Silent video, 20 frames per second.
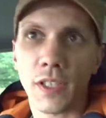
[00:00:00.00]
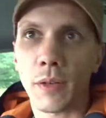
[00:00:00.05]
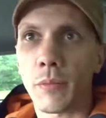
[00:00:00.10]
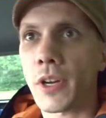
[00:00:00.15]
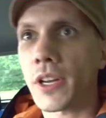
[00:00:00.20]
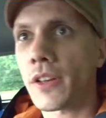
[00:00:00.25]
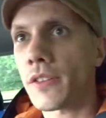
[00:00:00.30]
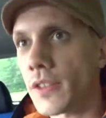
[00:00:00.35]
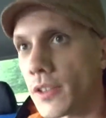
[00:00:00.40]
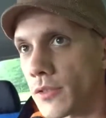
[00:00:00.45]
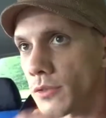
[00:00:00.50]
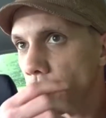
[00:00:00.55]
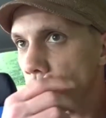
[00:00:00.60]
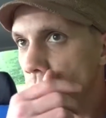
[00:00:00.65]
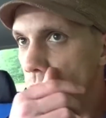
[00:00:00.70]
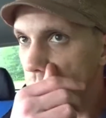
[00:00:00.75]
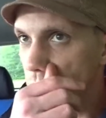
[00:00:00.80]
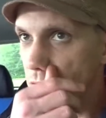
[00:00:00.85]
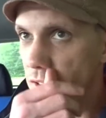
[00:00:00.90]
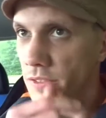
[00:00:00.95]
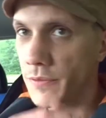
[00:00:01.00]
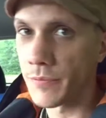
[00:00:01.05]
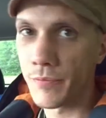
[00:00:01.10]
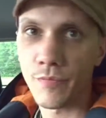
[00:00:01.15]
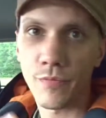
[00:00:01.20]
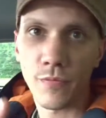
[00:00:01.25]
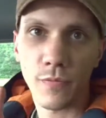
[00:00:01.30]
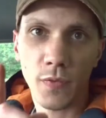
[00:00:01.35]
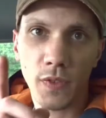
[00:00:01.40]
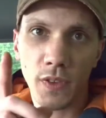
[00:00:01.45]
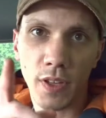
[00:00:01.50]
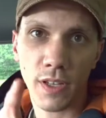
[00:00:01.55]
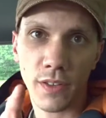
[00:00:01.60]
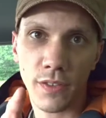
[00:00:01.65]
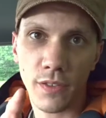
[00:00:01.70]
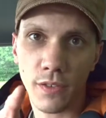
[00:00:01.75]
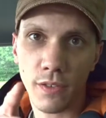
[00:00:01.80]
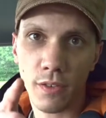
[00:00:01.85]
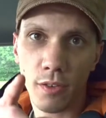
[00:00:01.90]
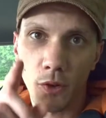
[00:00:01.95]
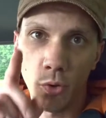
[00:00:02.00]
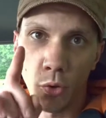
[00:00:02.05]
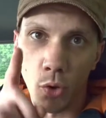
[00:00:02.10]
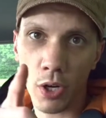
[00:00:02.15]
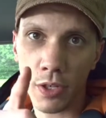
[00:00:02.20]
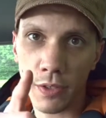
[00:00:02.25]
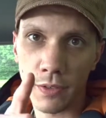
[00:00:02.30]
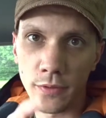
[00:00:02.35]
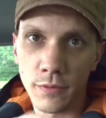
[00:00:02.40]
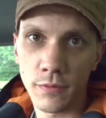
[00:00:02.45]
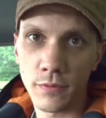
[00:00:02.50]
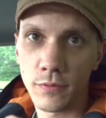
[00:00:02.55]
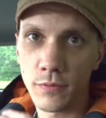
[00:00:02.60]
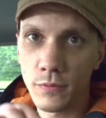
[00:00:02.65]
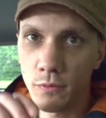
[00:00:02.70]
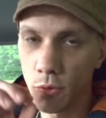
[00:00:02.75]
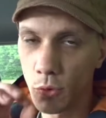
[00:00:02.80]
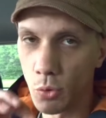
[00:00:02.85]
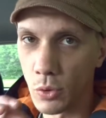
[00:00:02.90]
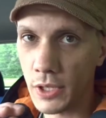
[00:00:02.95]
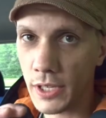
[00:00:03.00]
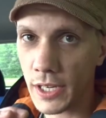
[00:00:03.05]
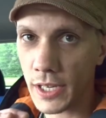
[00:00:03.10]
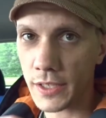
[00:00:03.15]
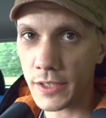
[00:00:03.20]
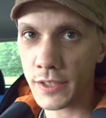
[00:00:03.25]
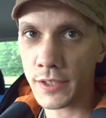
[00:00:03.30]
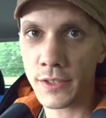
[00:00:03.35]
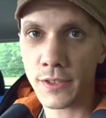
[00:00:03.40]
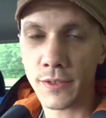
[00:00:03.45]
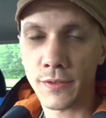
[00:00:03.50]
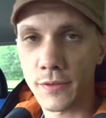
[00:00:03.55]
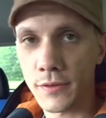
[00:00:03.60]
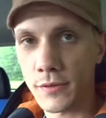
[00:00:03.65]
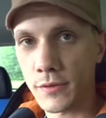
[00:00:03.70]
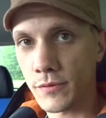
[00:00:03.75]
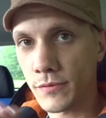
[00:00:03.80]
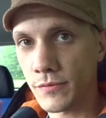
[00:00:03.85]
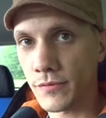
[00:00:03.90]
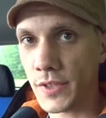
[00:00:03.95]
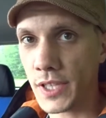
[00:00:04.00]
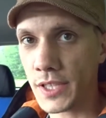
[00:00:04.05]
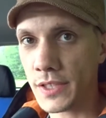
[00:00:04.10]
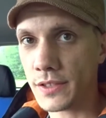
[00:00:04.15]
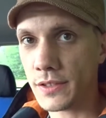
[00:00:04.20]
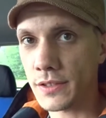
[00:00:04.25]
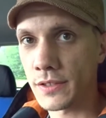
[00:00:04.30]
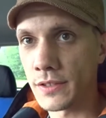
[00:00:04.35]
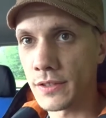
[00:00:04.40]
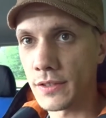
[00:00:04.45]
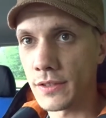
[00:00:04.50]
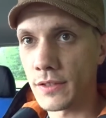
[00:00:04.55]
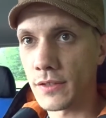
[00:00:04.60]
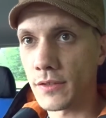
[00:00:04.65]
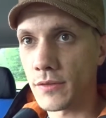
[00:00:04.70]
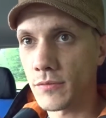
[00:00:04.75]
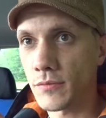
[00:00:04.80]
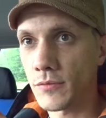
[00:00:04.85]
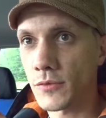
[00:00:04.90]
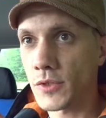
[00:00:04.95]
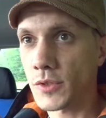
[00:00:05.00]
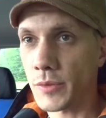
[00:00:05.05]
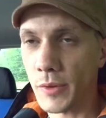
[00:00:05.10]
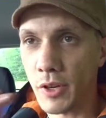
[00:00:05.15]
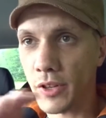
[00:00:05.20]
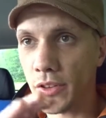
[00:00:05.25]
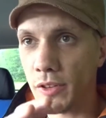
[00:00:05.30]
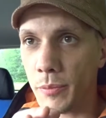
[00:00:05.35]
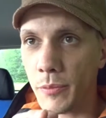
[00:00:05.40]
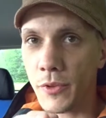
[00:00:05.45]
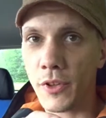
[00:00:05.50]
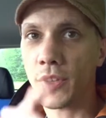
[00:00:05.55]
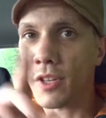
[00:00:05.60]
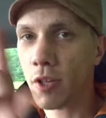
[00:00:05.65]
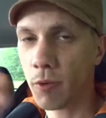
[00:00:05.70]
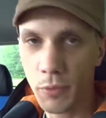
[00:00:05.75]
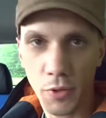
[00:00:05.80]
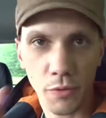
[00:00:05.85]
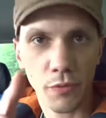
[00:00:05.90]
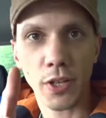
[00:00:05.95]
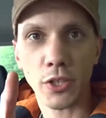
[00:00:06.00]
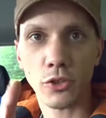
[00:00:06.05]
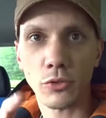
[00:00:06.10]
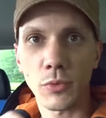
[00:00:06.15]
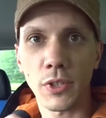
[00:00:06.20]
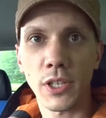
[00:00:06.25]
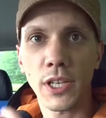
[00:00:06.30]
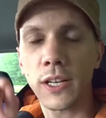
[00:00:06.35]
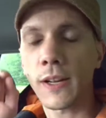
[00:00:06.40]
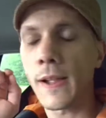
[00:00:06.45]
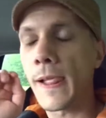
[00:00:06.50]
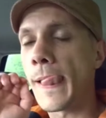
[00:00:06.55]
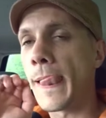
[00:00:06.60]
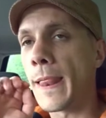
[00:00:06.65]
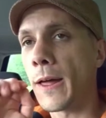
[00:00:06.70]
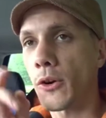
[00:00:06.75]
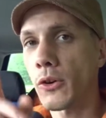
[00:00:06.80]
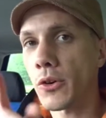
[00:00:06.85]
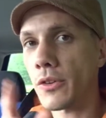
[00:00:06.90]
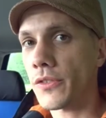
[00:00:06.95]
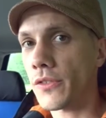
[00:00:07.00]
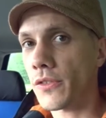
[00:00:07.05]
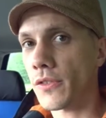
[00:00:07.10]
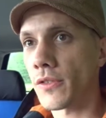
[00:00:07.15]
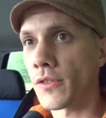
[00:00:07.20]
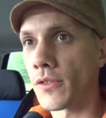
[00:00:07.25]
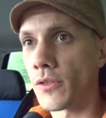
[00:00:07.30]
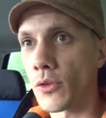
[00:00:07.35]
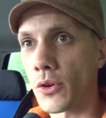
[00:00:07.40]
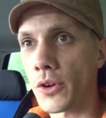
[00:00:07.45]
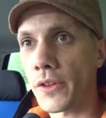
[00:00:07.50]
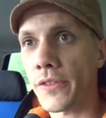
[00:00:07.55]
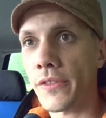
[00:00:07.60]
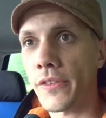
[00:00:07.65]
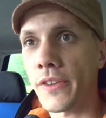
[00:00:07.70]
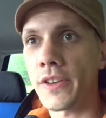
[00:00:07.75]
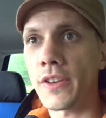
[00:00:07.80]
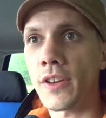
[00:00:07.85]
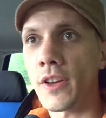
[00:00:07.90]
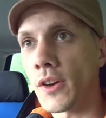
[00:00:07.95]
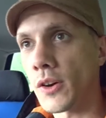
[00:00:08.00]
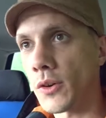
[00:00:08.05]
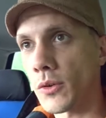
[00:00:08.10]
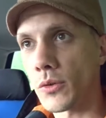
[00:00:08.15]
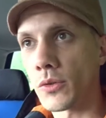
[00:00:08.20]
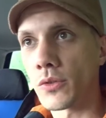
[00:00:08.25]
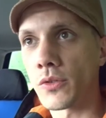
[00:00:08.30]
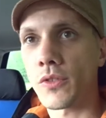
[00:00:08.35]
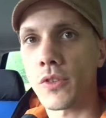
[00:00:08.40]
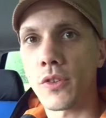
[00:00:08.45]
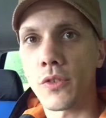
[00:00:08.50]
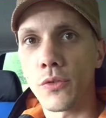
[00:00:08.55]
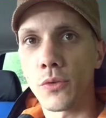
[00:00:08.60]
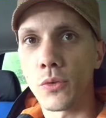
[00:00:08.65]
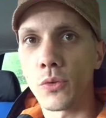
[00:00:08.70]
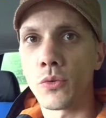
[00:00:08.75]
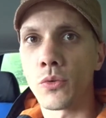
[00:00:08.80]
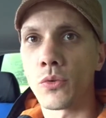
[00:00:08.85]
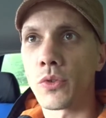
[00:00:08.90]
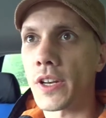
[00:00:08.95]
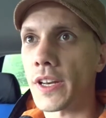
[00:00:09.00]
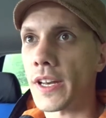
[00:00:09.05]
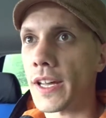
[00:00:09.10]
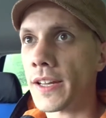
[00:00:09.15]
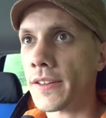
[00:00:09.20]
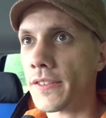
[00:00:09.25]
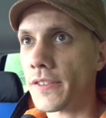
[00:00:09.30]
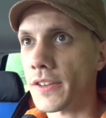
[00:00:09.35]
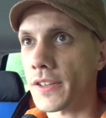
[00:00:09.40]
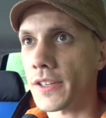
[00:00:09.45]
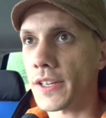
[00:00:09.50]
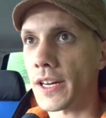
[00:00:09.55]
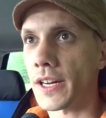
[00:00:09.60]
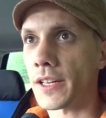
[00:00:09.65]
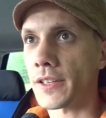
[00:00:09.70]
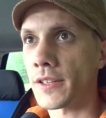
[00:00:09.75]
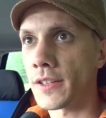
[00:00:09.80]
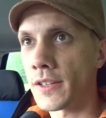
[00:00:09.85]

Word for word: dabei ist natürlich zu wissen, dass Norden 0 Grad ist, Westen 270, jetzt bin ich falsch rumgegangen, Osten 90 und Süden 180 Grad.